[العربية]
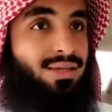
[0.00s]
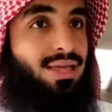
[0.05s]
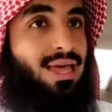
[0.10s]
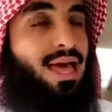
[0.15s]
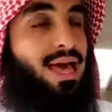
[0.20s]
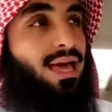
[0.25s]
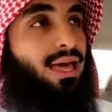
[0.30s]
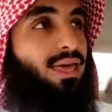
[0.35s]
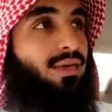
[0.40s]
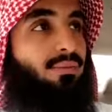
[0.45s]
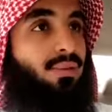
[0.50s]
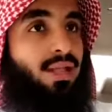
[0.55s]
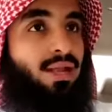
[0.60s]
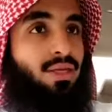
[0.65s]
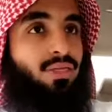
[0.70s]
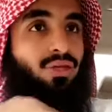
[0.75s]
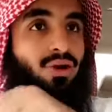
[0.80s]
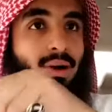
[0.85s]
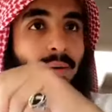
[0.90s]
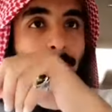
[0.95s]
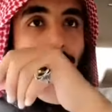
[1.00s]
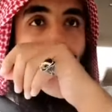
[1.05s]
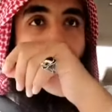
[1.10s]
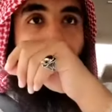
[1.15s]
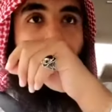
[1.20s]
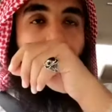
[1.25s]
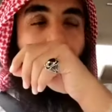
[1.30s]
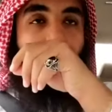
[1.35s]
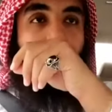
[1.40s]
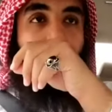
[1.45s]
يا اخي بلا ذوب
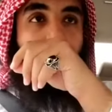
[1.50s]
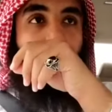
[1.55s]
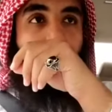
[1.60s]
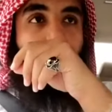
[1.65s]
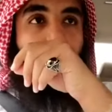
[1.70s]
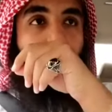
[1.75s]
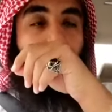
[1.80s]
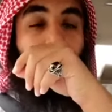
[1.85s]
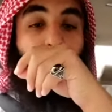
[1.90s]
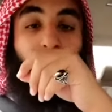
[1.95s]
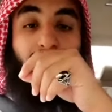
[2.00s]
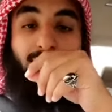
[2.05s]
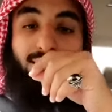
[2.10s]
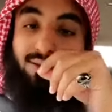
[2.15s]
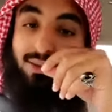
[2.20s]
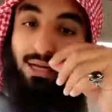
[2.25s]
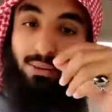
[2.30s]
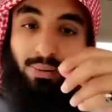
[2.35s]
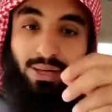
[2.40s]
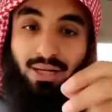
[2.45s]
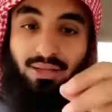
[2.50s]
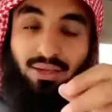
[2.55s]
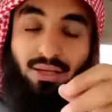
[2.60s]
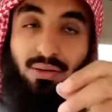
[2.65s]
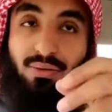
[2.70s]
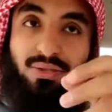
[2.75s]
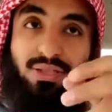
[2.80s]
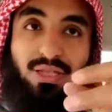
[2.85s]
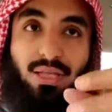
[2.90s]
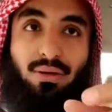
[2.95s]
بلا خنبقه ترى حتى
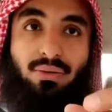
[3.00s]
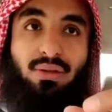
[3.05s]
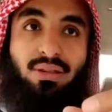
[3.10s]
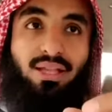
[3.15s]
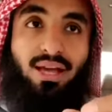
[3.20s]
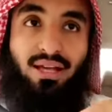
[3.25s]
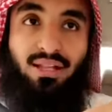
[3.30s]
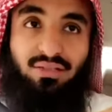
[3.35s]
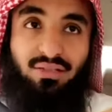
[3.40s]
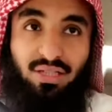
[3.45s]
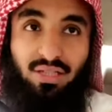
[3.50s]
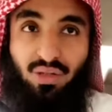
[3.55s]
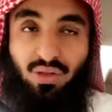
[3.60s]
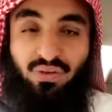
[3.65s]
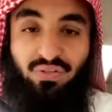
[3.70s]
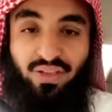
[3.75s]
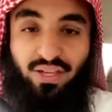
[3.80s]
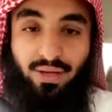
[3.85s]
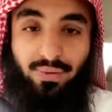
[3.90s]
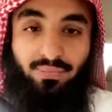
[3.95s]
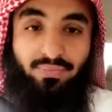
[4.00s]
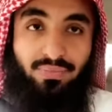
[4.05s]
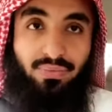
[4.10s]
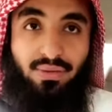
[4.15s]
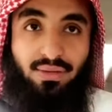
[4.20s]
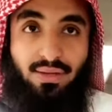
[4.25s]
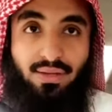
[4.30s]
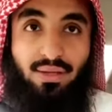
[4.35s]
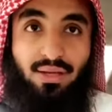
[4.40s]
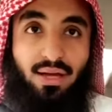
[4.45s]
البناطيل والسراويل داخل تدخل فيها
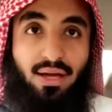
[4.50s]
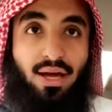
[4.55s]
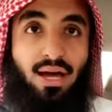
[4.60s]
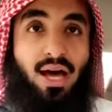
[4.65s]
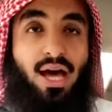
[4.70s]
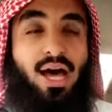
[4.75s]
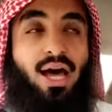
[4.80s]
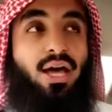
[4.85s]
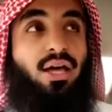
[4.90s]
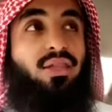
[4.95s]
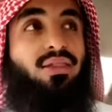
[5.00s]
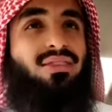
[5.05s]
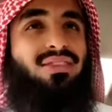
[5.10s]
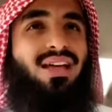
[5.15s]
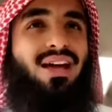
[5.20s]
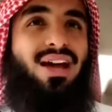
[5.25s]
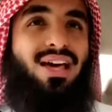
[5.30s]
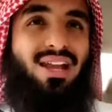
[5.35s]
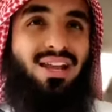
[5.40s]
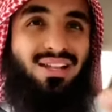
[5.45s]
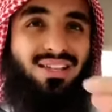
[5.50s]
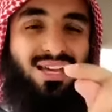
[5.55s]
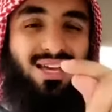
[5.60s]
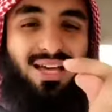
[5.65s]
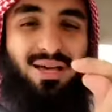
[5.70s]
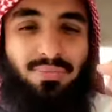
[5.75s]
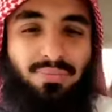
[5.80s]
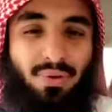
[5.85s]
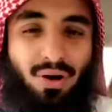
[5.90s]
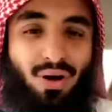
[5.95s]
آه، حطه على
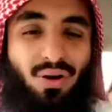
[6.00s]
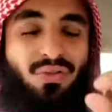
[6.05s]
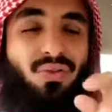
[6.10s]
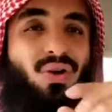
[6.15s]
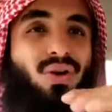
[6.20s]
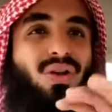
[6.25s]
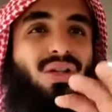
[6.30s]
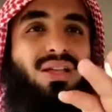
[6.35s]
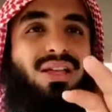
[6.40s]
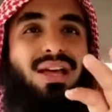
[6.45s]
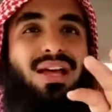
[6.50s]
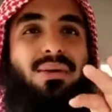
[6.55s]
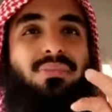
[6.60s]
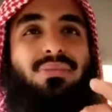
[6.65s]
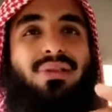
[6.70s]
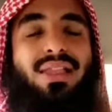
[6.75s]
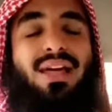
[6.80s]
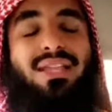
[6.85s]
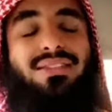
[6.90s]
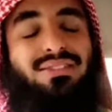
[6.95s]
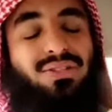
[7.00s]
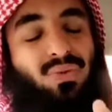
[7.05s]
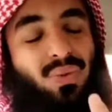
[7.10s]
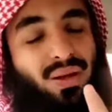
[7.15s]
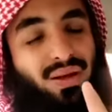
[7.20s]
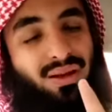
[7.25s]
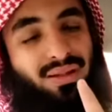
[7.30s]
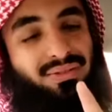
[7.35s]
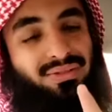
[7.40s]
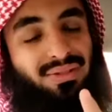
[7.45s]
الكعب او فوق الكعب لا
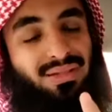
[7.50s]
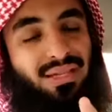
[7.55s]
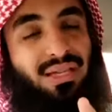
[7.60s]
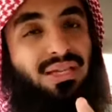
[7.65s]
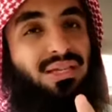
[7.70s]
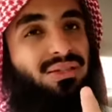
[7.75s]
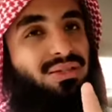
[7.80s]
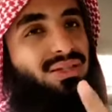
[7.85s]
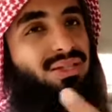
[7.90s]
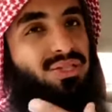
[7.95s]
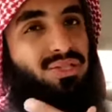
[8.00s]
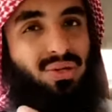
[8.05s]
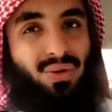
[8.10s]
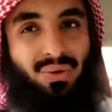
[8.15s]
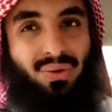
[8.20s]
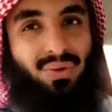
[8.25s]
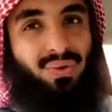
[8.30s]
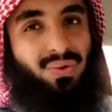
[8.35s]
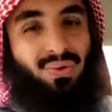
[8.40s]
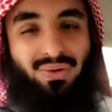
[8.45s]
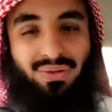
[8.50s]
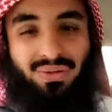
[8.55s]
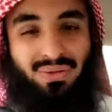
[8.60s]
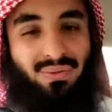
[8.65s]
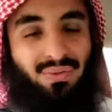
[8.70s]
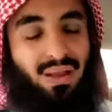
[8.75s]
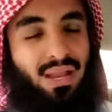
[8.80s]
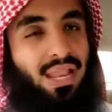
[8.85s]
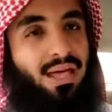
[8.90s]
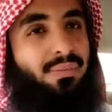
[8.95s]
تتورط طع شور اخوك
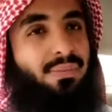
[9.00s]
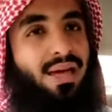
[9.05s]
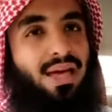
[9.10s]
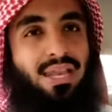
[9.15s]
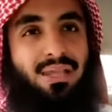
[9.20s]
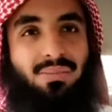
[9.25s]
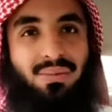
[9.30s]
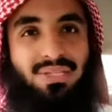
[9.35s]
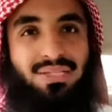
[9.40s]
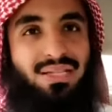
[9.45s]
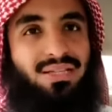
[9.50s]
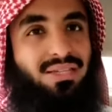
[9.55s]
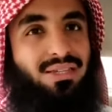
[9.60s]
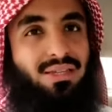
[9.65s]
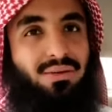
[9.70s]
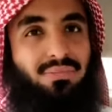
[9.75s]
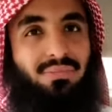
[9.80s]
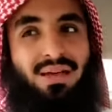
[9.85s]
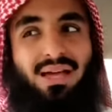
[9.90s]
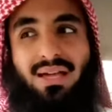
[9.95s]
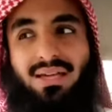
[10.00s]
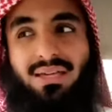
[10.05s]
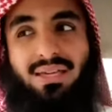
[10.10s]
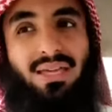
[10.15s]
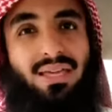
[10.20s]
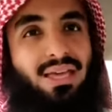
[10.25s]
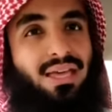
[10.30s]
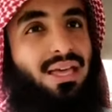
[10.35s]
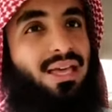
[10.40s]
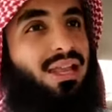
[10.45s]
والله ما لي مصلحتي معك
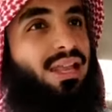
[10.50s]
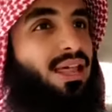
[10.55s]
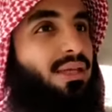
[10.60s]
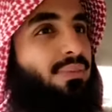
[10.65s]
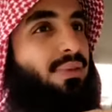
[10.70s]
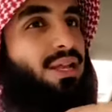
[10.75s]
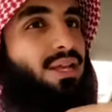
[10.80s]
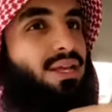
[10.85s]
الا ابي